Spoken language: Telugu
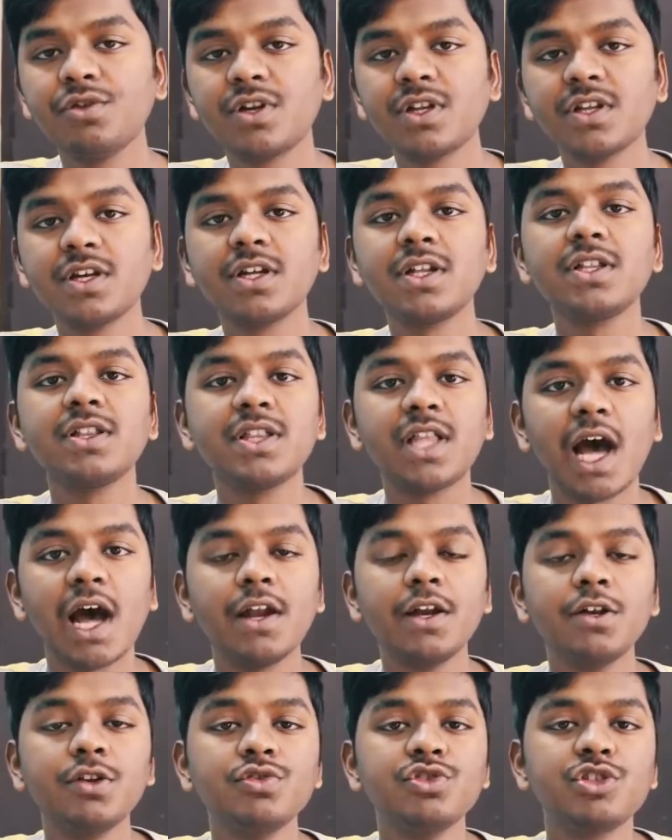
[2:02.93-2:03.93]
అయి ఉంటుంది కదా
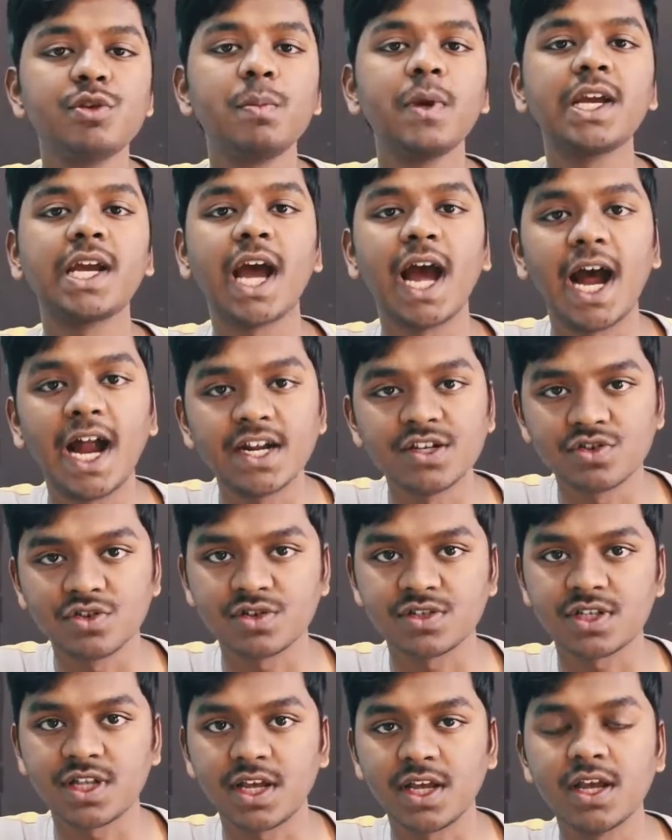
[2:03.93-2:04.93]
దాని నుంచి మీకు యాడ్స్
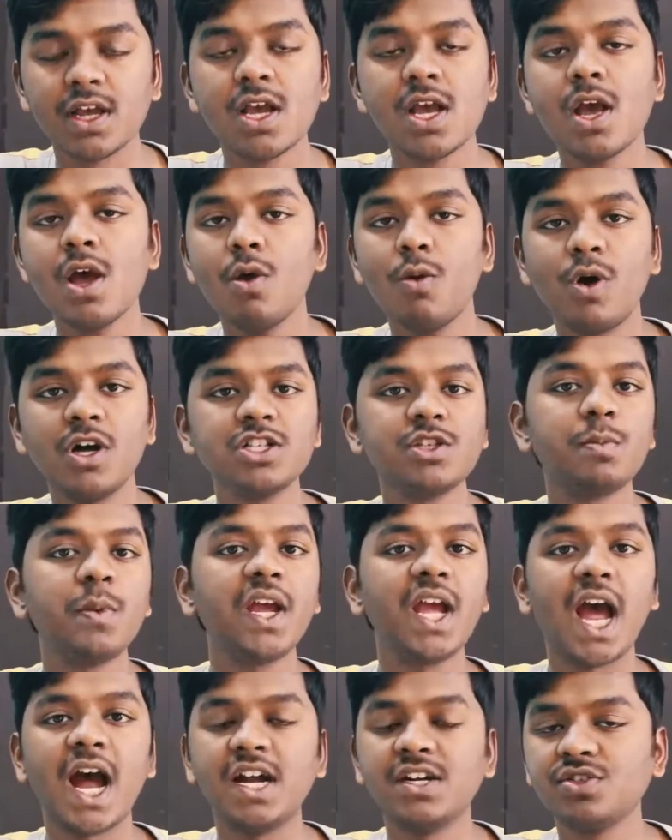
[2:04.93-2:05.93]
వస్తాయి వన్స్
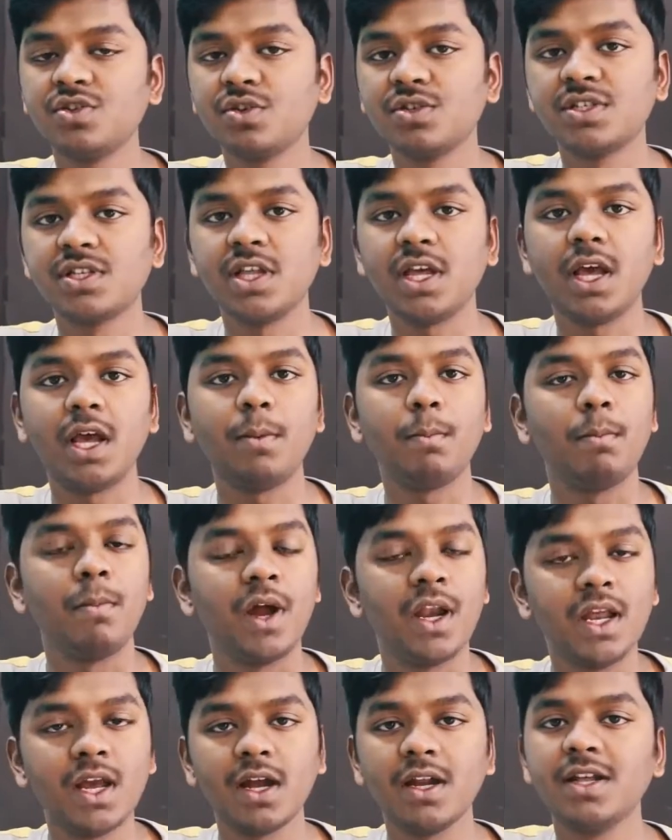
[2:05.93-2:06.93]
మీకు యాడ్స్ వస్తే
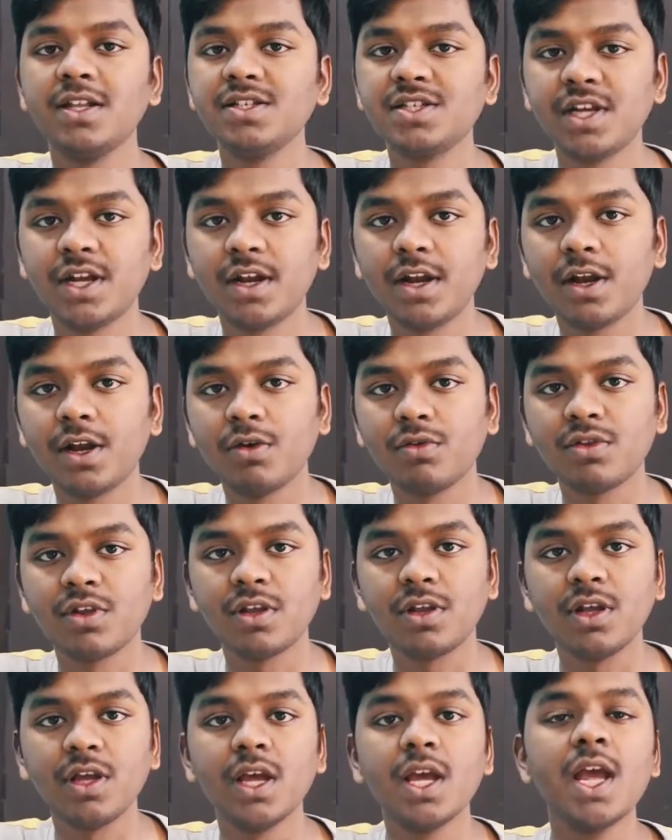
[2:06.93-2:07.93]
మనీ అనేది జనరేట్
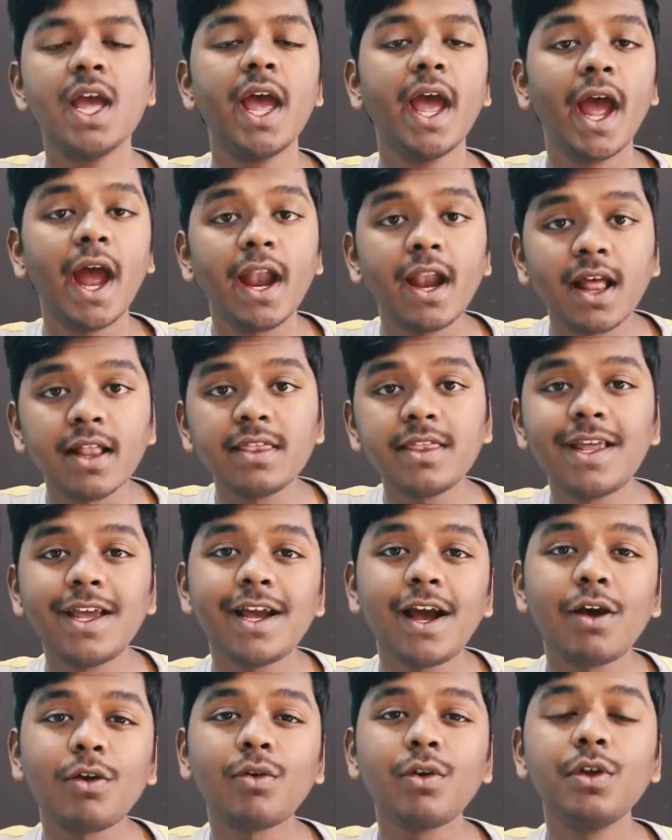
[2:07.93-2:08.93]
అవుతుంది అండ్
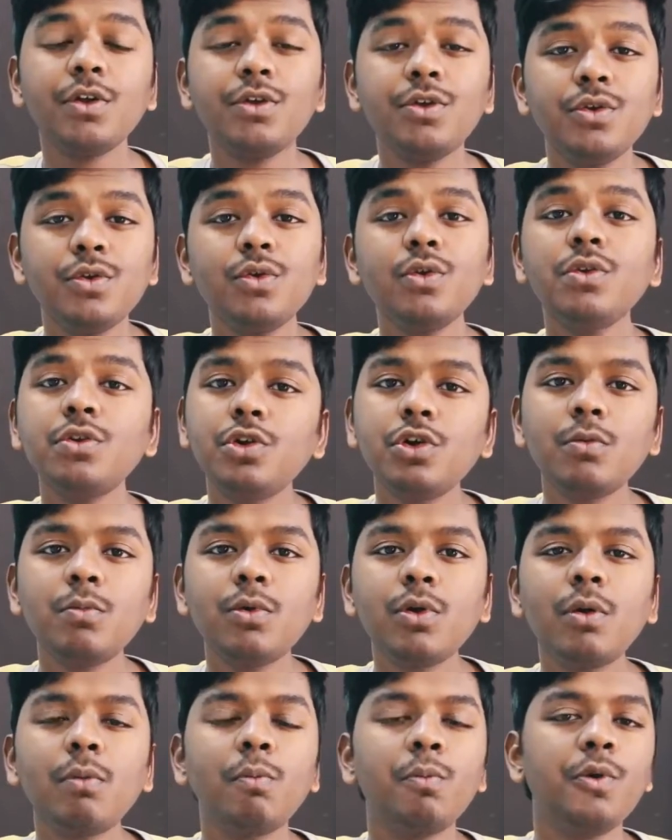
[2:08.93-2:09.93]
అంతేకాకుండా
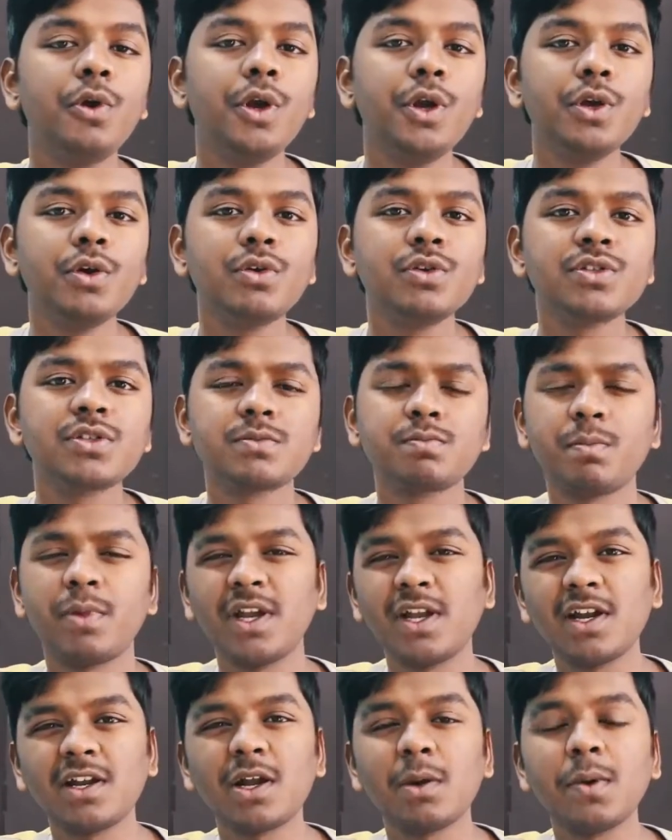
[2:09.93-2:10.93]
యూట్యూబ్లో వీడియోస్
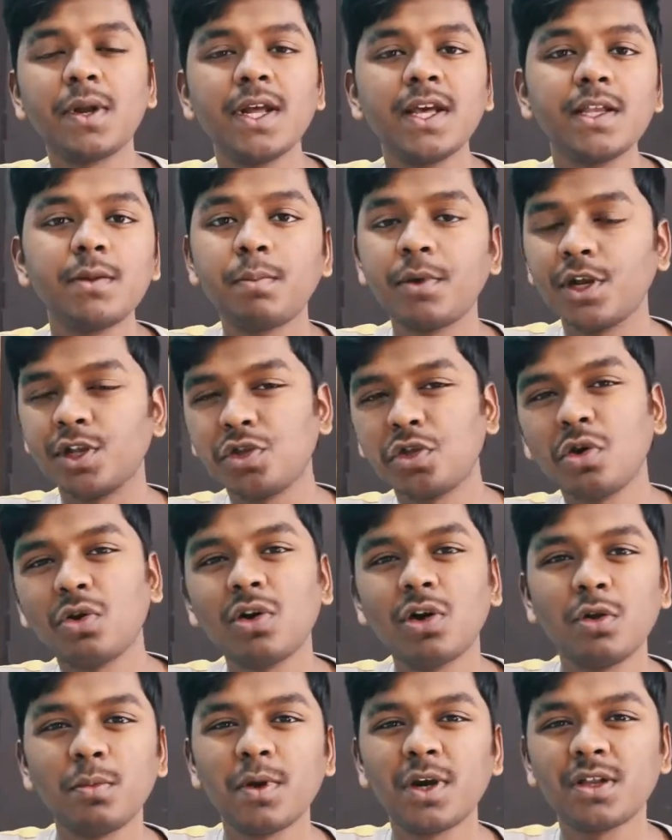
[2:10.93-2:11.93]
పెట్టడం అనేది ప్రతి
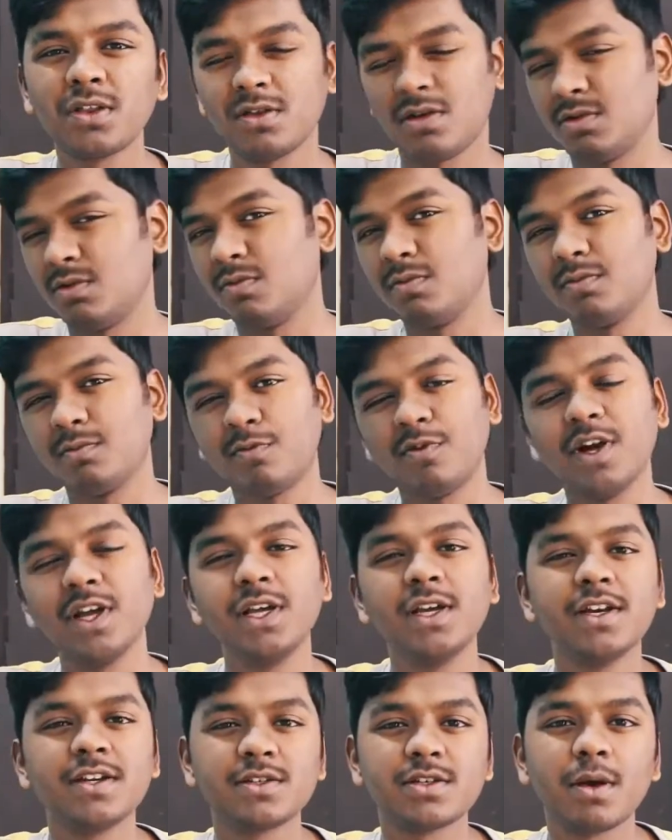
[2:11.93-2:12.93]
ఒక్కరు పెడతారు
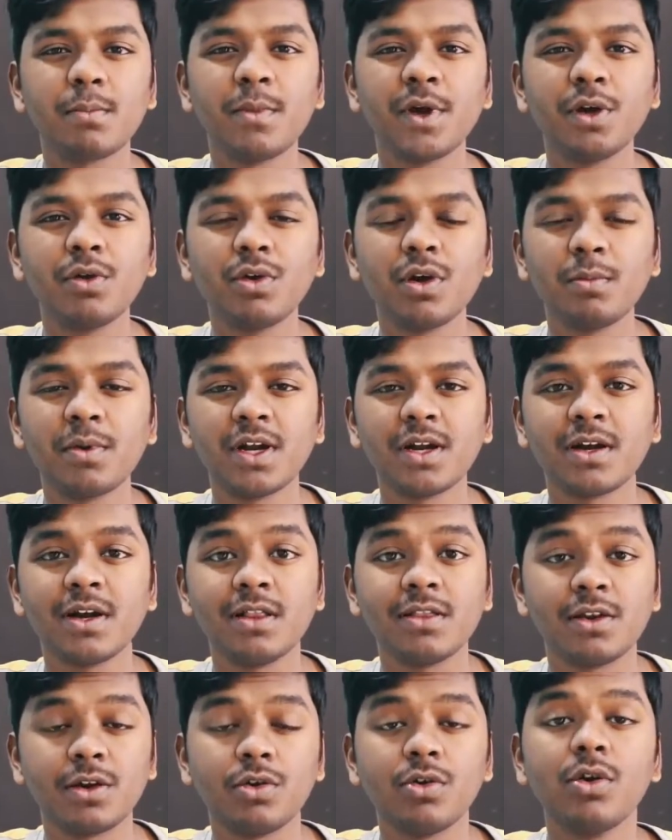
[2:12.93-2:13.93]
ఫైవ్ ఇయర్స్ అబ్బాయి కూడా
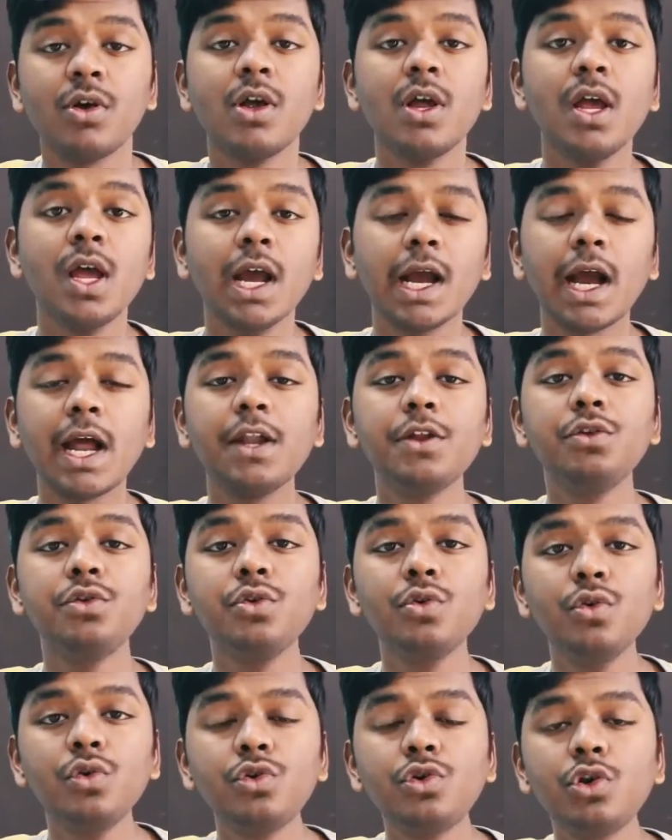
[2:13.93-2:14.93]
పెట్టగలుగుతాడు కానీ
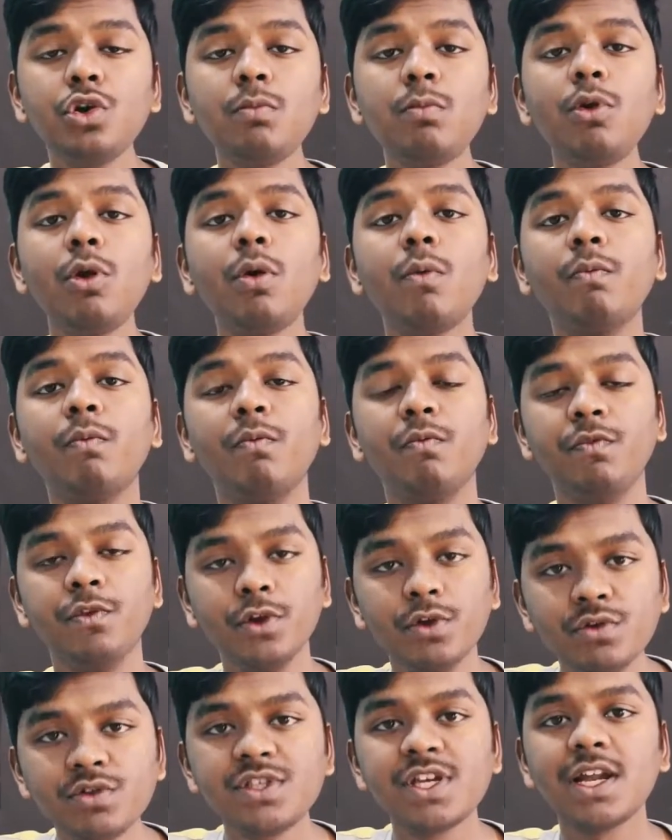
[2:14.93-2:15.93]
యూట్యూబ్లో
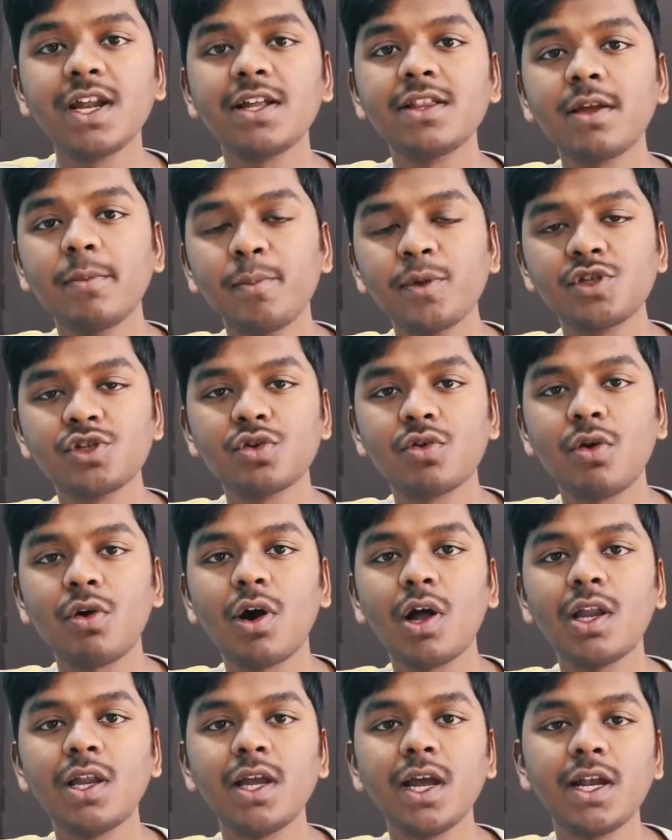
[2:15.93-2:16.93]
వ్యూస్ ఎలా
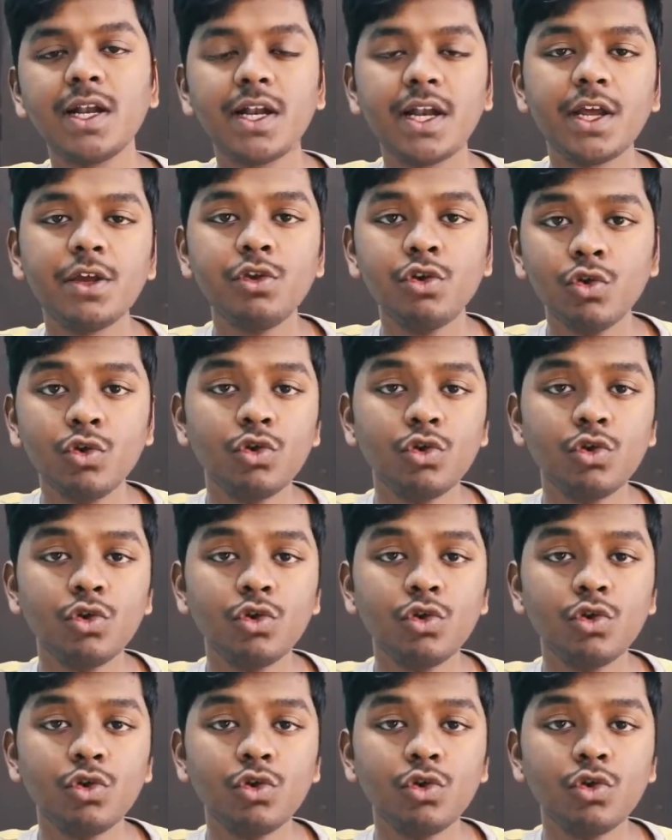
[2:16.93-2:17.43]
తెప్పించుకోవాలి అంటే